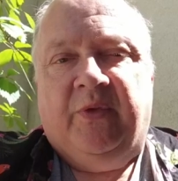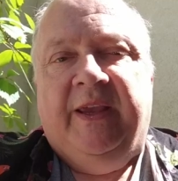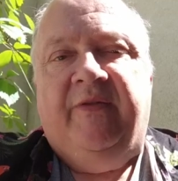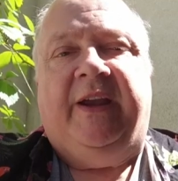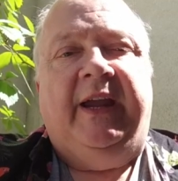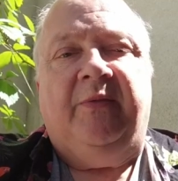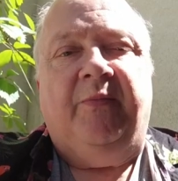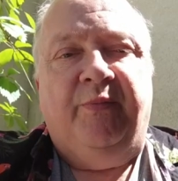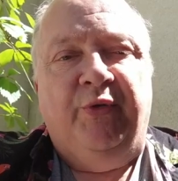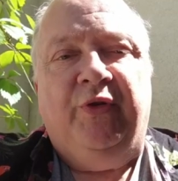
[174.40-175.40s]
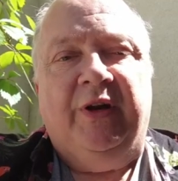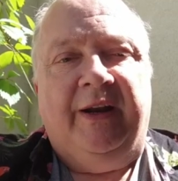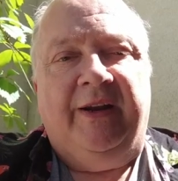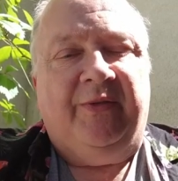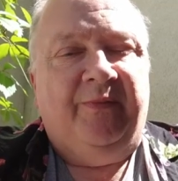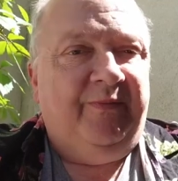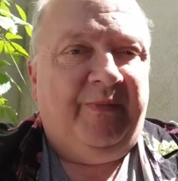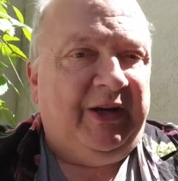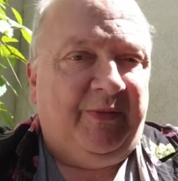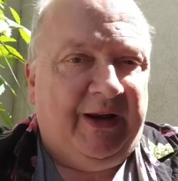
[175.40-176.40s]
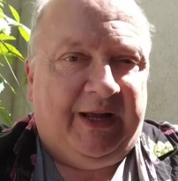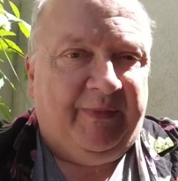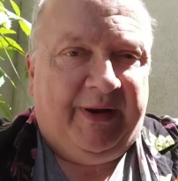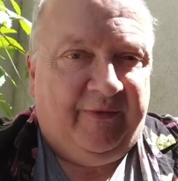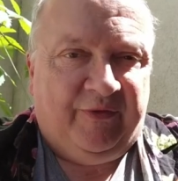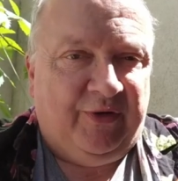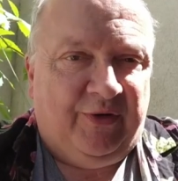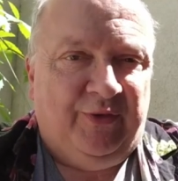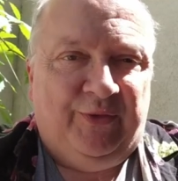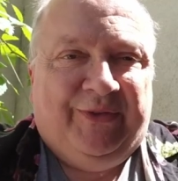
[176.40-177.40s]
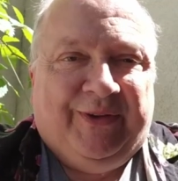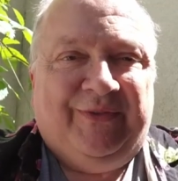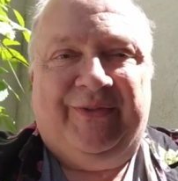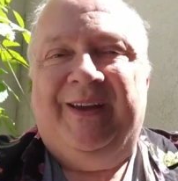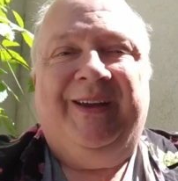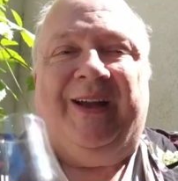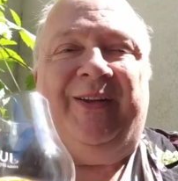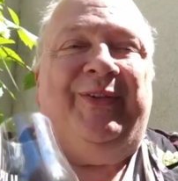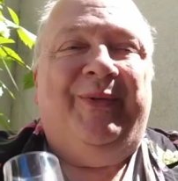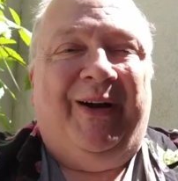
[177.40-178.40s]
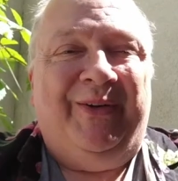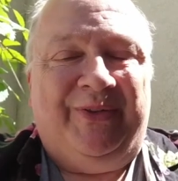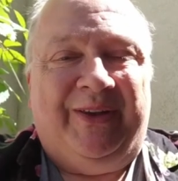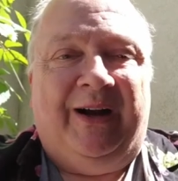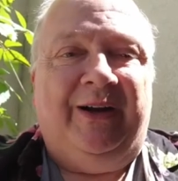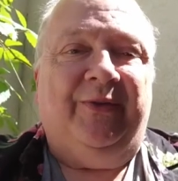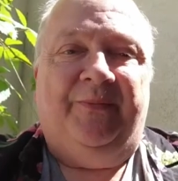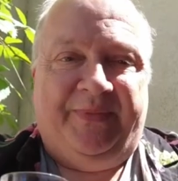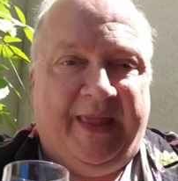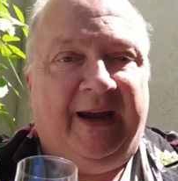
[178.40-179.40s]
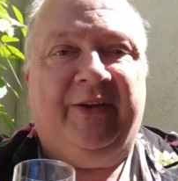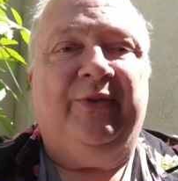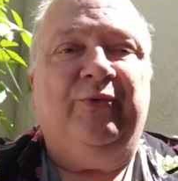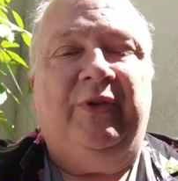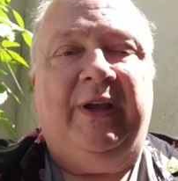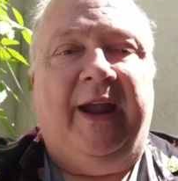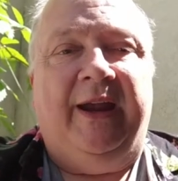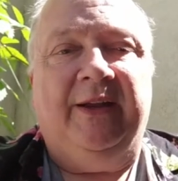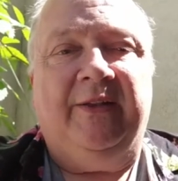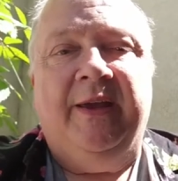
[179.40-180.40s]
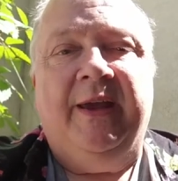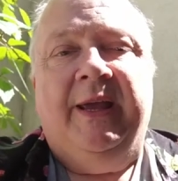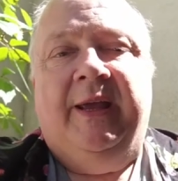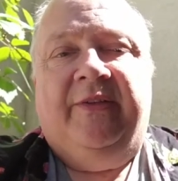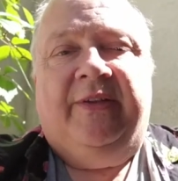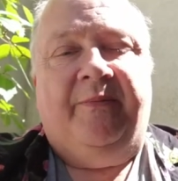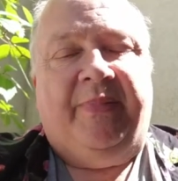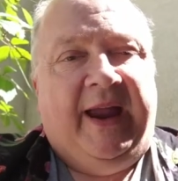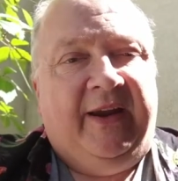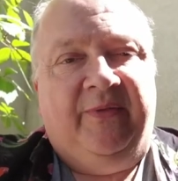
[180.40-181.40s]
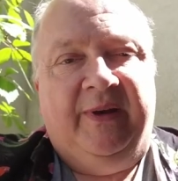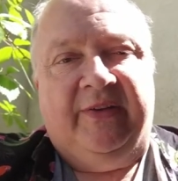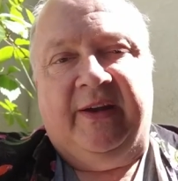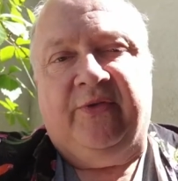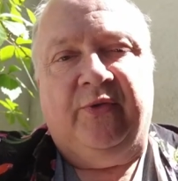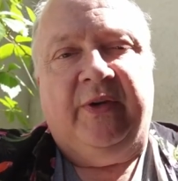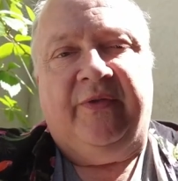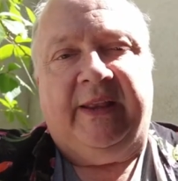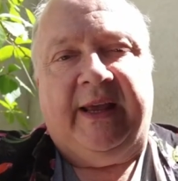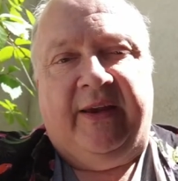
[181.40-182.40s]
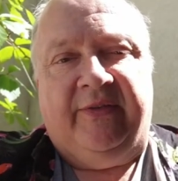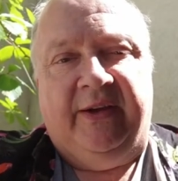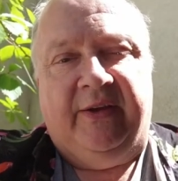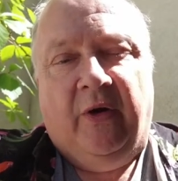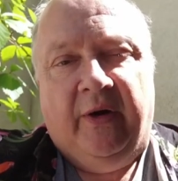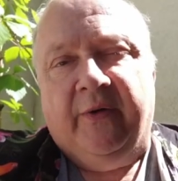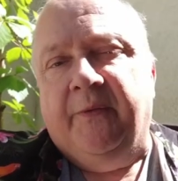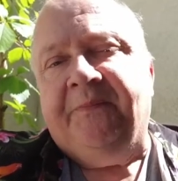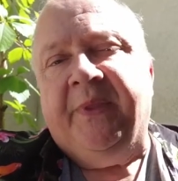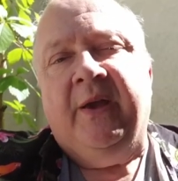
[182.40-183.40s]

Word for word: tiefgehenden Bücher lesen, manchmal hat man einfach auch Lust auf ganz normale Unterhaltung. Da ist er gut geeignet. Sein Preis, wie gesagt, so ungefähr 30 Euro.